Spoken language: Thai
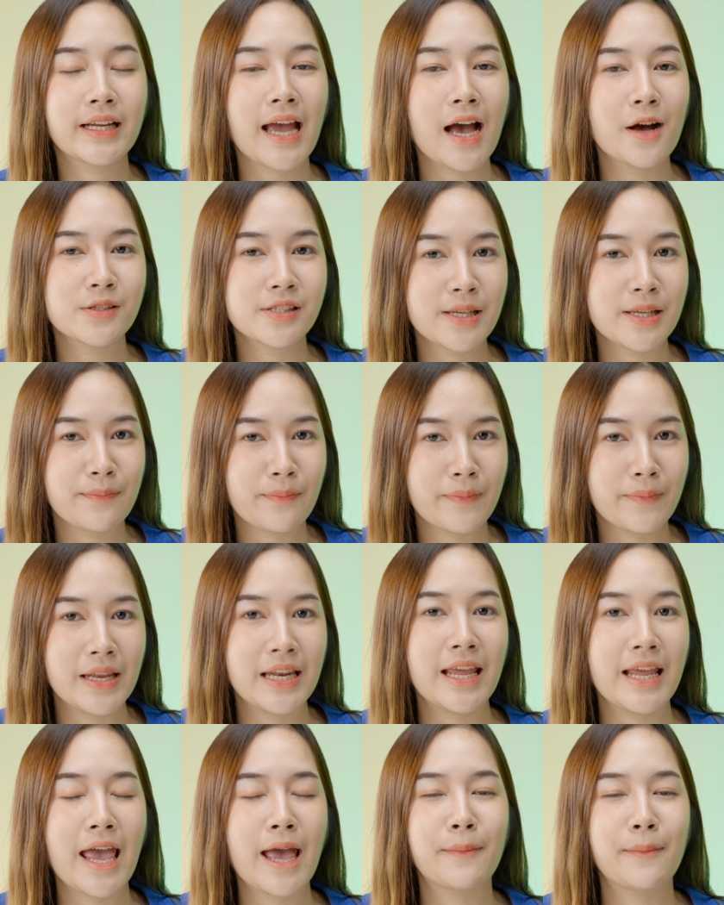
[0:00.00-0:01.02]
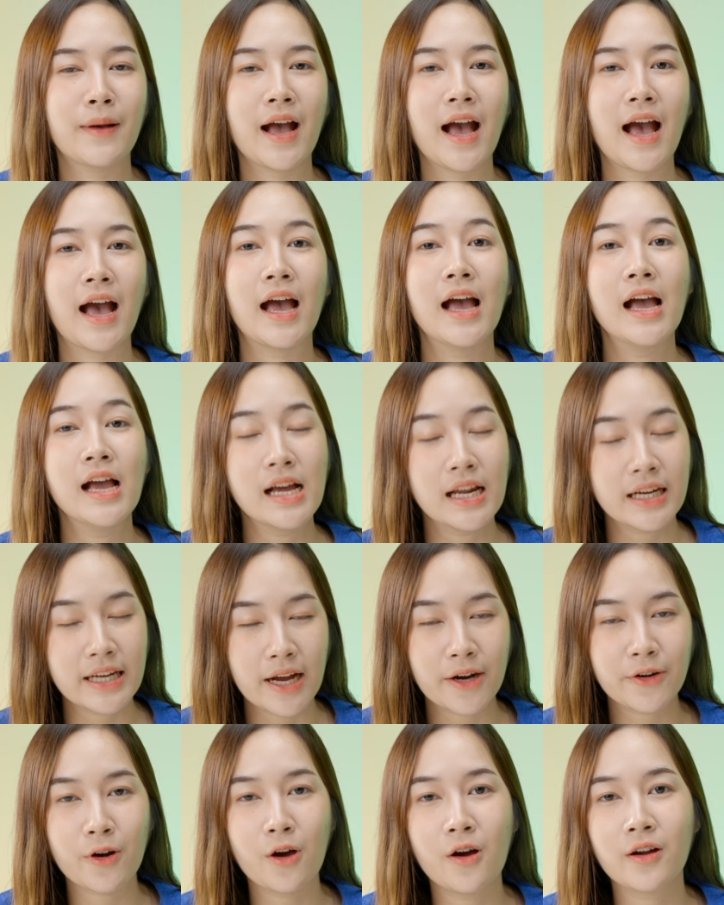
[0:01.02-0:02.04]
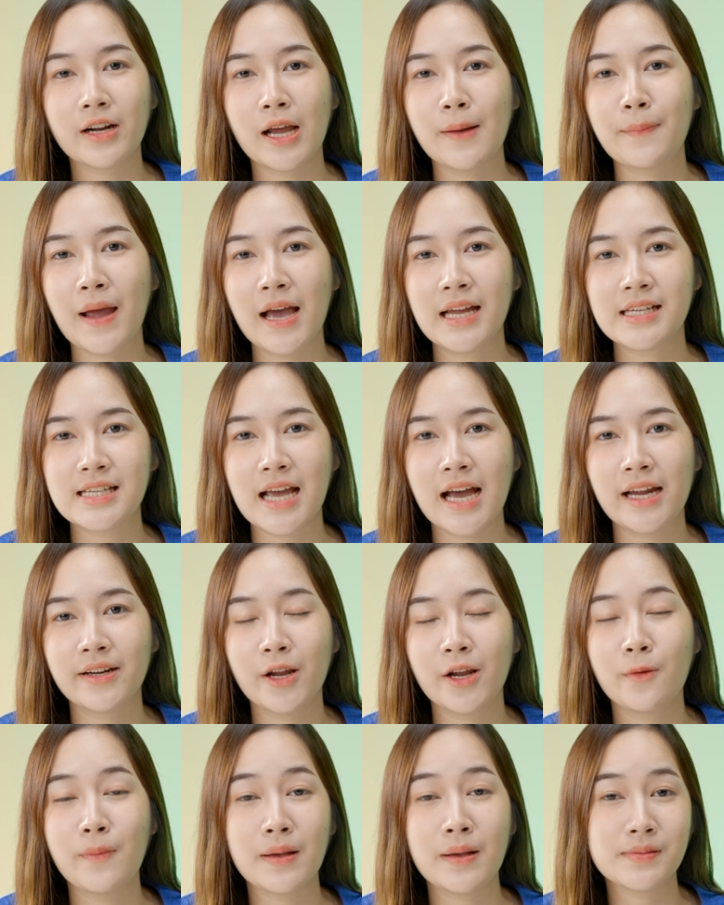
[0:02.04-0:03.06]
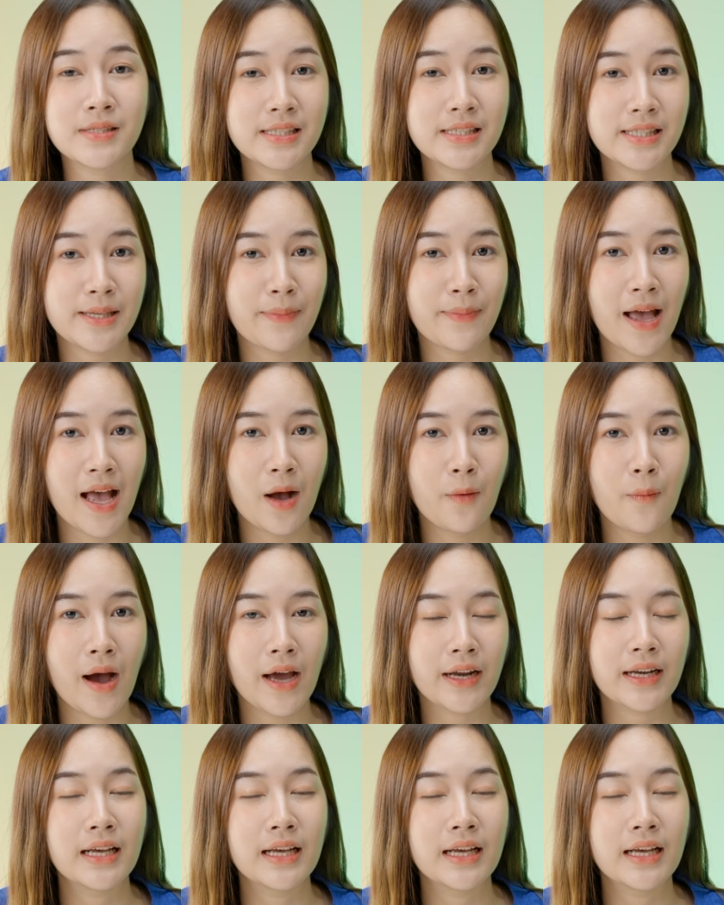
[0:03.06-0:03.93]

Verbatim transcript: 1090มิลลิแอมค่ะยังรองรับการชาร์จเร็วแบบ 45 วัต